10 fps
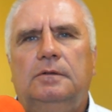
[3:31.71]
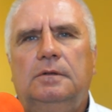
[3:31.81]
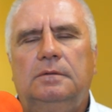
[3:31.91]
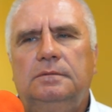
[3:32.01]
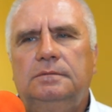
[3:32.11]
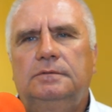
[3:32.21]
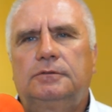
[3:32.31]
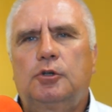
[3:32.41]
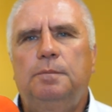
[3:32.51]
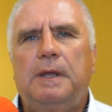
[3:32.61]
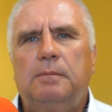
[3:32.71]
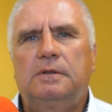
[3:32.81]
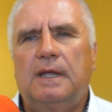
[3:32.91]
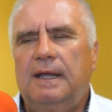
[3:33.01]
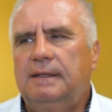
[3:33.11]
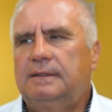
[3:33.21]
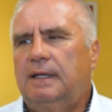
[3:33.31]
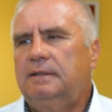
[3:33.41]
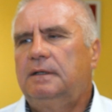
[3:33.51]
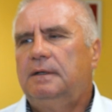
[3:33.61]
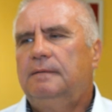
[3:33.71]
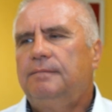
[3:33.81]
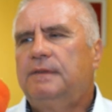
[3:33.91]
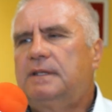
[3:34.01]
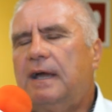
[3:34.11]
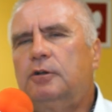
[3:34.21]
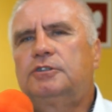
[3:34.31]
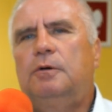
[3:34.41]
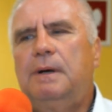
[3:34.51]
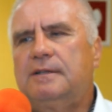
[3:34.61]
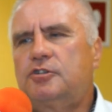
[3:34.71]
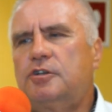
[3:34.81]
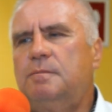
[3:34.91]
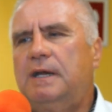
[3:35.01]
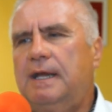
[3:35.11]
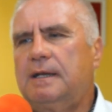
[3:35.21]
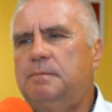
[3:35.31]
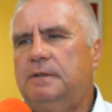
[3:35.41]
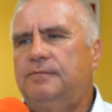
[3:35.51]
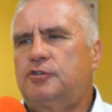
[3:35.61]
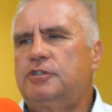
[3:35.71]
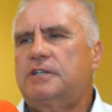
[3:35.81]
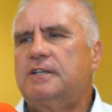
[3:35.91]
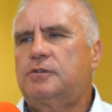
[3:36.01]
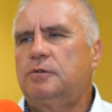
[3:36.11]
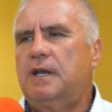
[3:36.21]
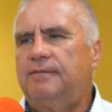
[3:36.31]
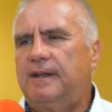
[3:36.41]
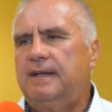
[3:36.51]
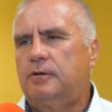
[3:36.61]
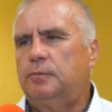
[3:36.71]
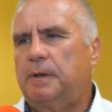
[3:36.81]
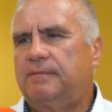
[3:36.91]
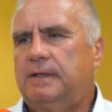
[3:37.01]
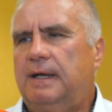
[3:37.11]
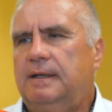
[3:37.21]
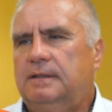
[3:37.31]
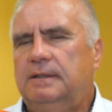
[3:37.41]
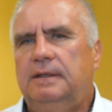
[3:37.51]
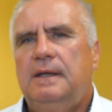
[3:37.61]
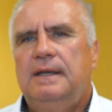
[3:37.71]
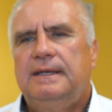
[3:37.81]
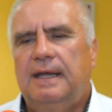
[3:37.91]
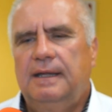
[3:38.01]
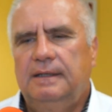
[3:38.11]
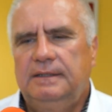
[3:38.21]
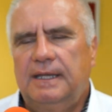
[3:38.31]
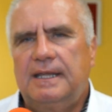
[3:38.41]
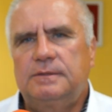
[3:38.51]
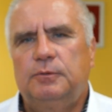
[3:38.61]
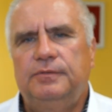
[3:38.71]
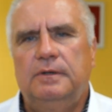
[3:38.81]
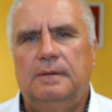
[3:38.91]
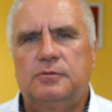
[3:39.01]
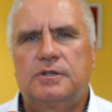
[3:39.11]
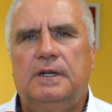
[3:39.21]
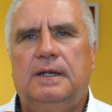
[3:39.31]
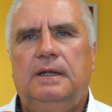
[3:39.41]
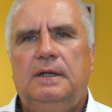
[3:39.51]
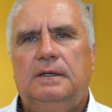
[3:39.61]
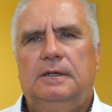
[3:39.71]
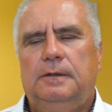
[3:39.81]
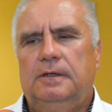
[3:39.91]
No, skupia, bo ta, Nie lubią go? ta osoba trzyma jakby wszystkie cugle w ręku, prawda? E, ja nieraz mówiłem, że e,